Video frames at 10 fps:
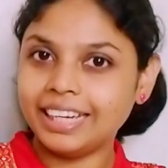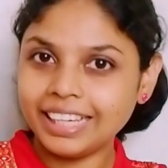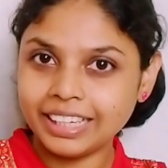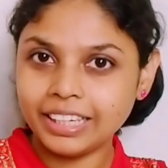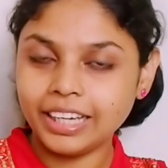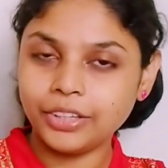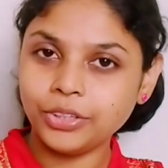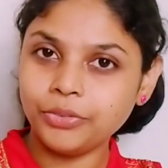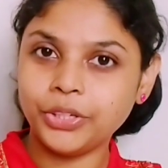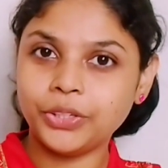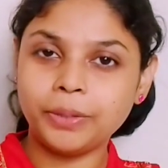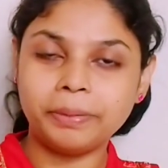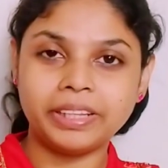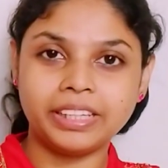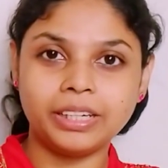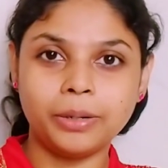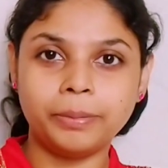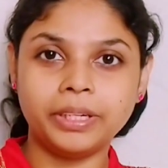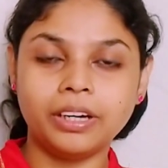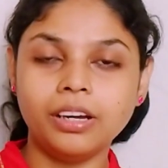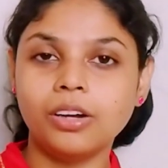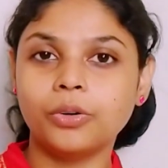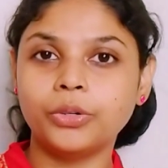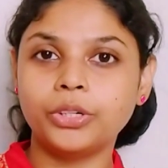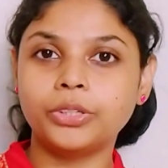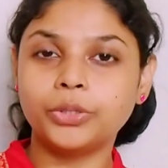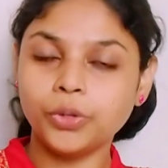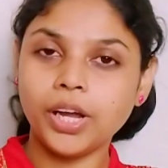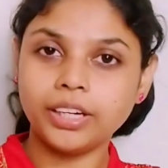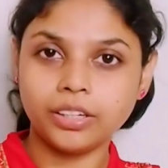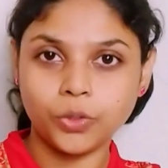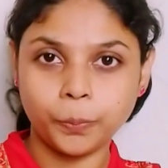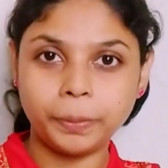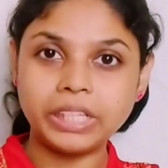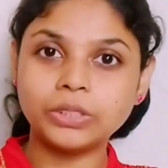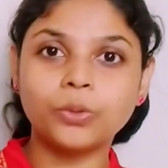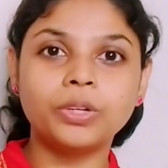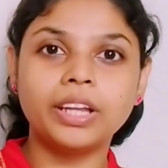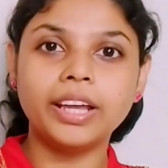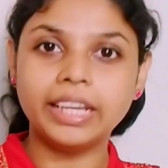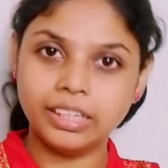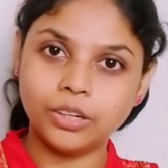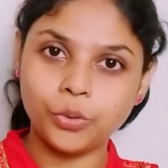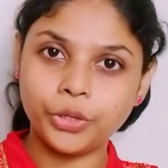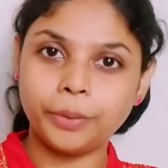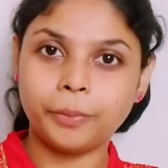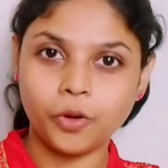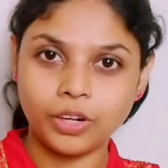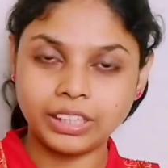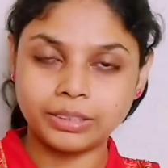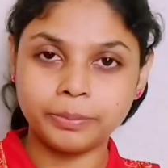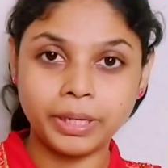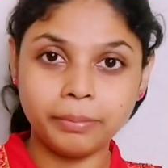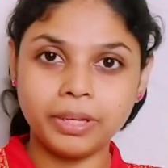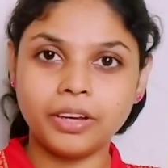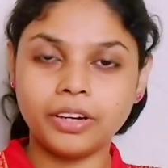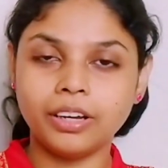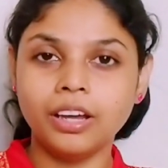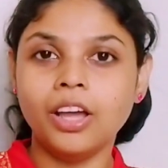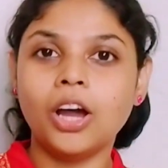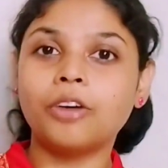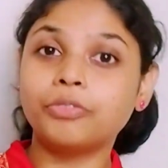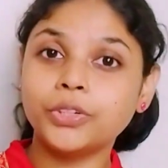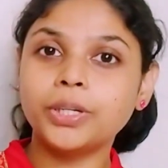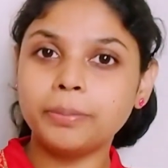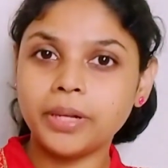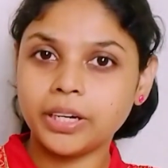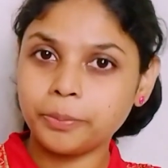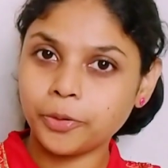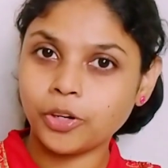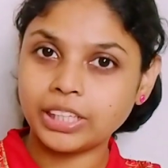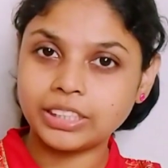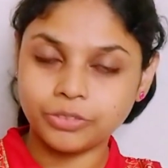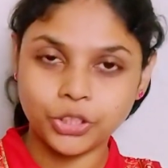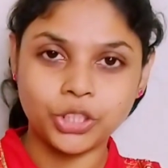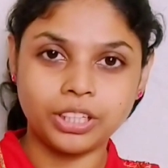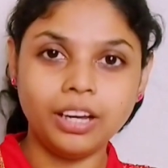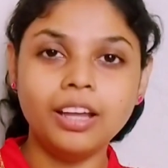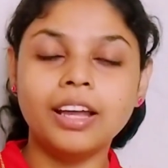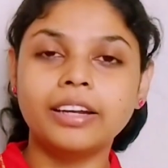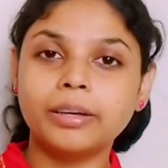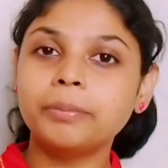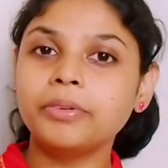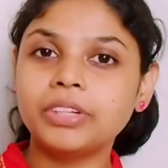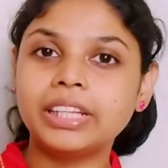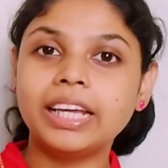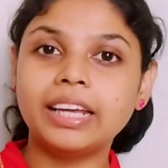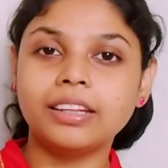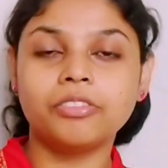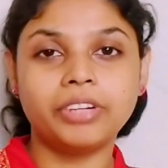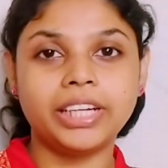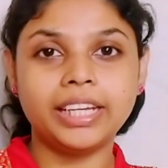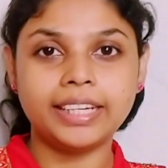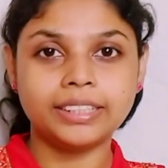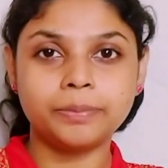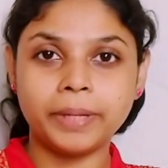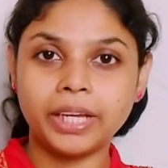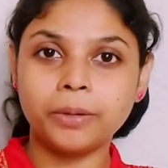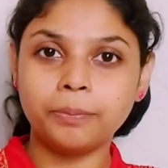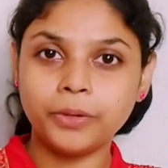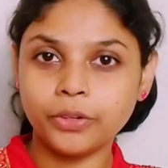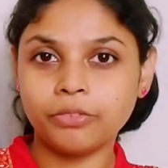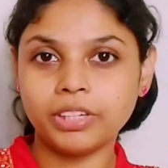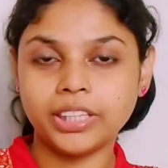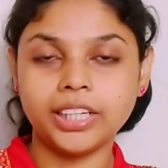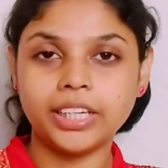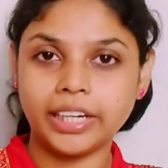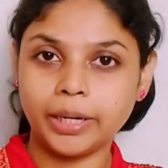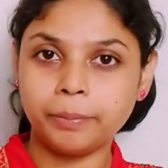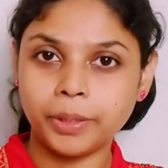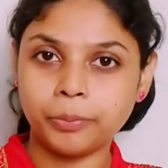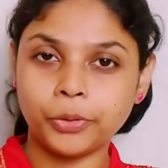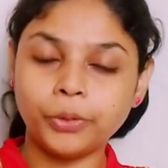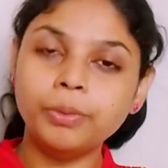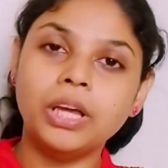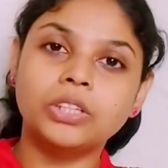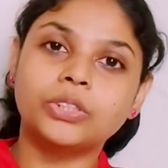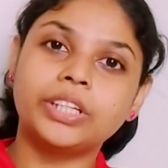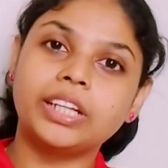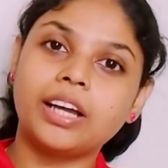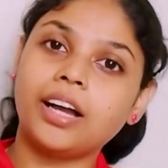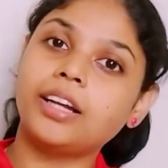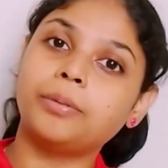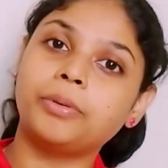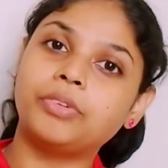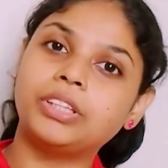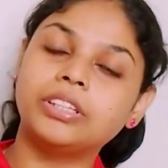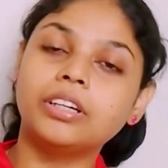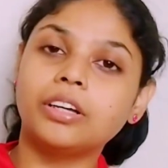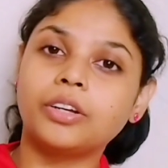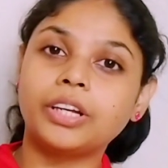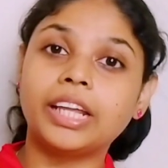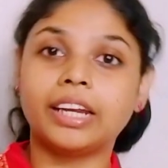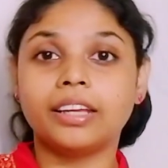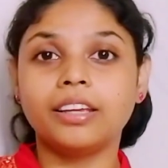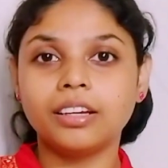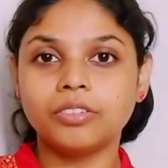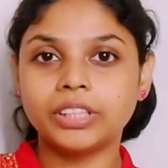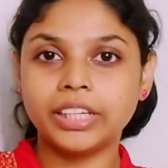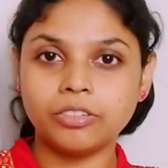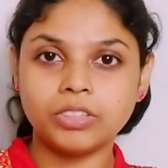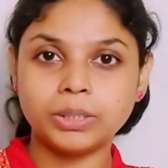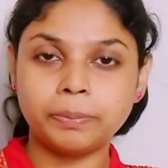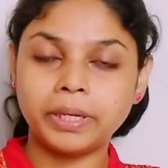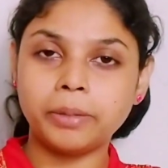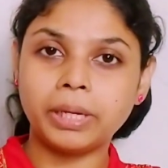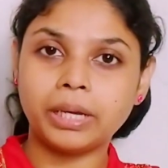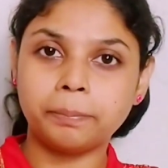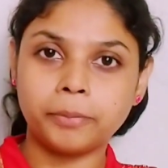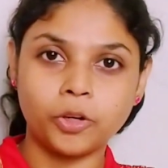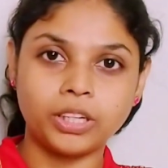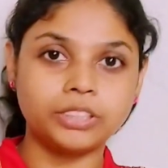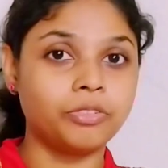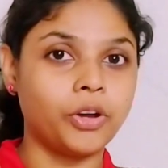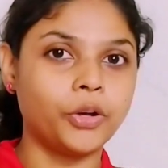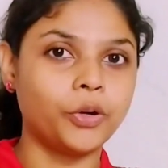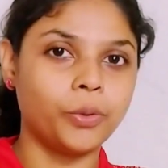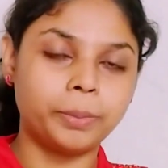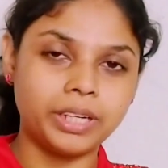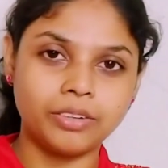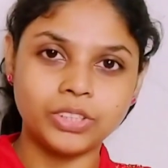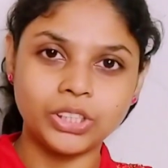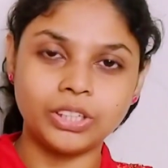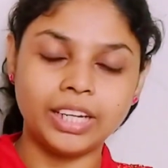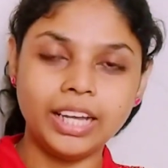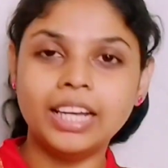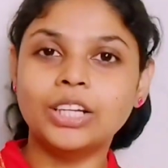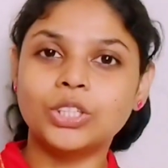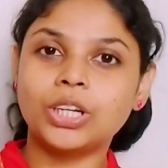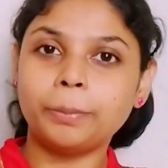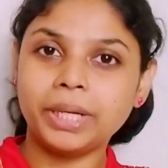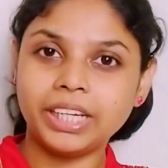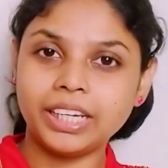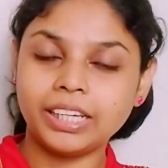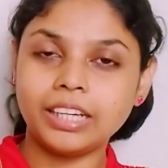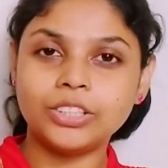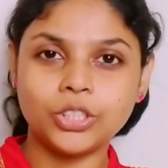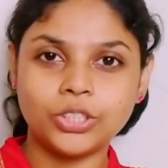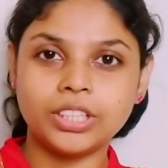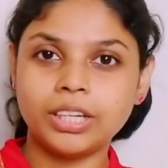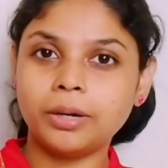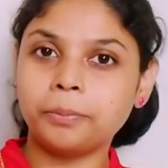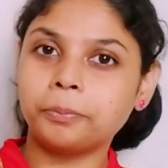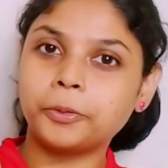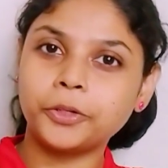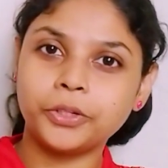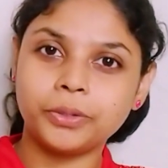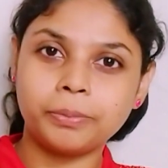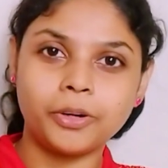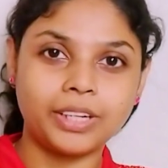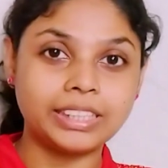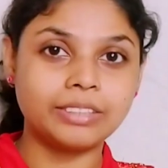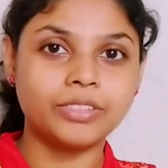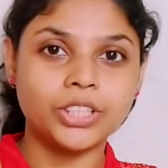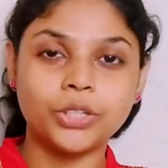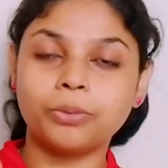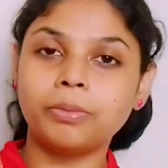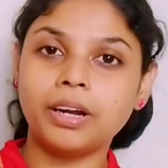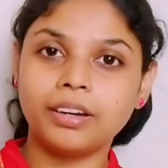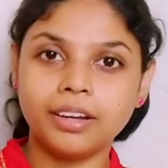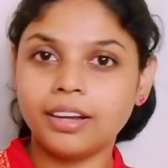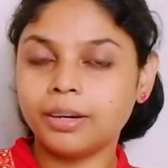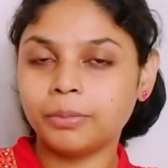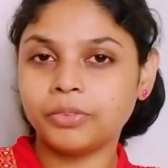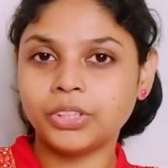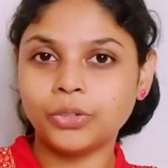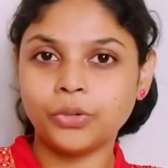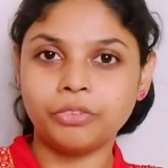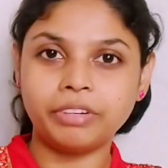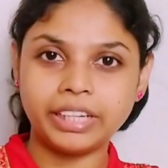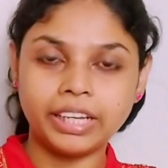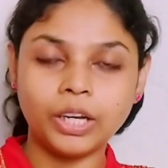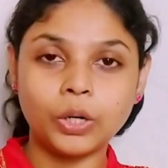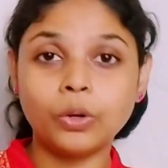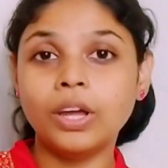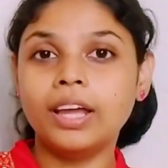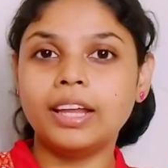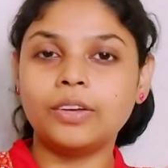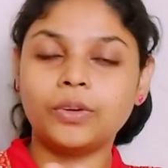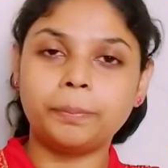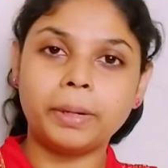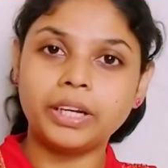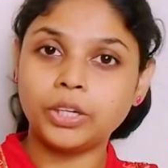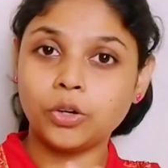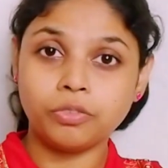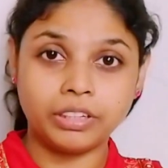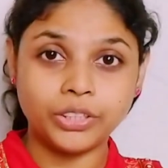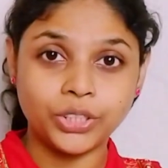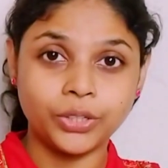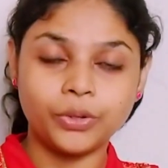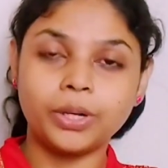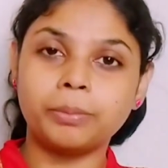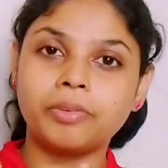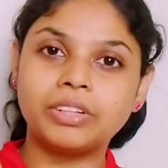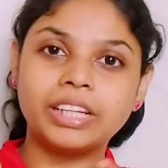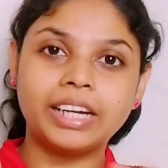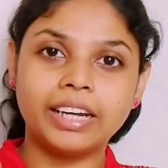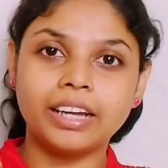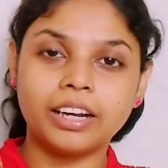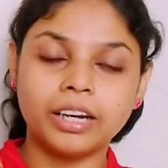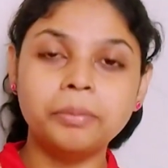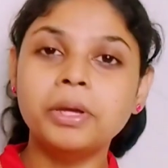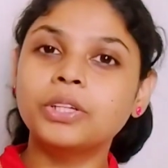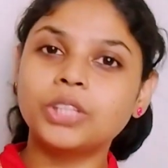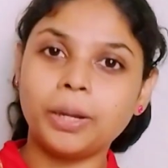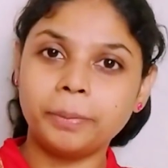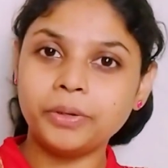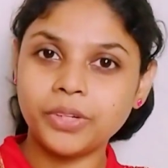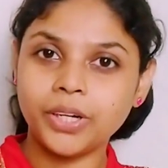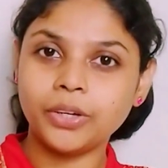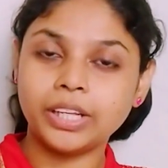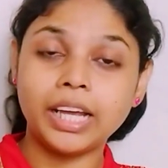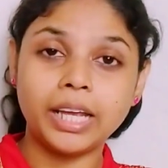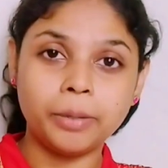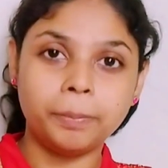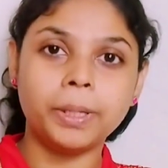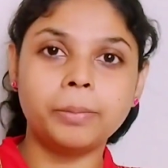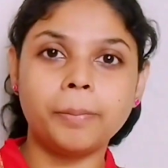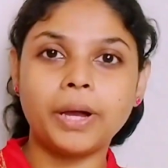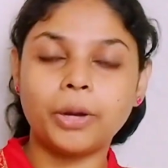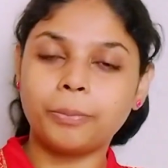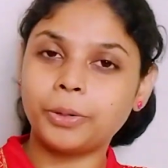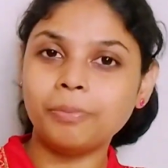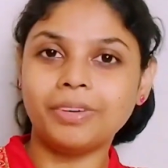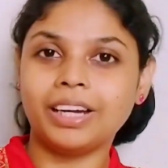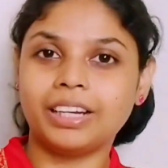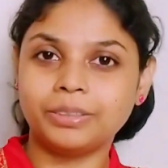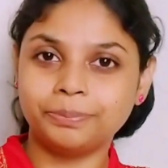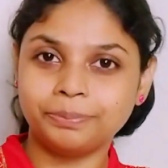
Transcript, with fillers: இன்னைக்கு இந்த வீடியோவில் பார்த்தீங்க அப்படின்னா ஒரு டூ ஹண்ட்ரட் ருபீஸ்க்குள்ள இருக்கக்கூடிய ப்ராடக்ட்ஸ் மினிமலான அஃபோர்டபுளான ப்ராடக்ட்ஸை வச்சு தான் நம்ம வந்து இந்த வெட்டிங் கெஸ்ட் மேக்கப் லுக் வந்து கிரியேட் பண்ண போகிறோம் ஸோ இதுக்காக நம்ம வந்து நிறைய வந்து இன்வெஸ்ட் பண்ணி மேக்கப் ப்ராடக்ட்ஸ் வாங்கணும் அப்படின்னு அவசியம் இல்லை ஸோ நம்மக்கிட்ட இருக்க சின்ன சின்ன குட்டி குட்டி ப்ராடக்ட்ஸை வச்சு ரொம்ப அழகாக நம்ம வந்து ஒரு வெட்டிங்க்கோ இல்லை ஒரு பார்ட்டிக்கோ ஃபங்க்ஷனுக்கோ நம்ம வந்து ரெடி ஆகலாம் ஸோ அப்படி ஒரு லுக்கு தான் இப்போ நம்ம பார்க்க போகிறோம் வாங்க